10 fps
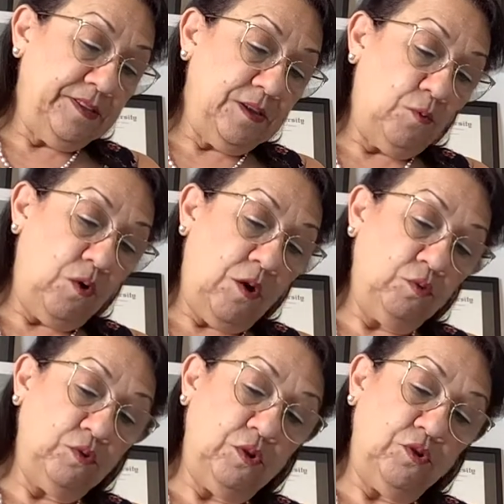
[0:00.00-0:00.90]
llevó a
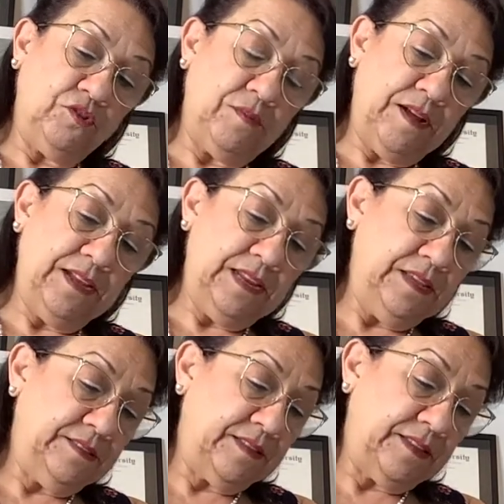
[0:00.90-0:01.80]
uno de los
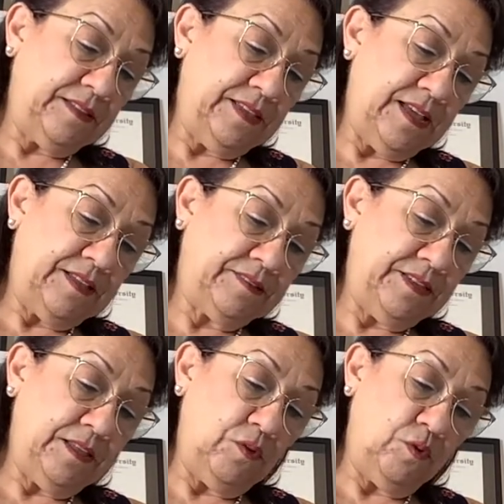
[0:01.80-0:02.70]
evangelistas y
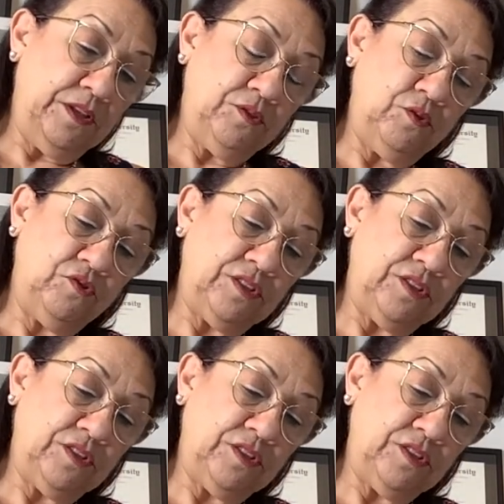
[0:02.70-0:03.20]
así de dos en dos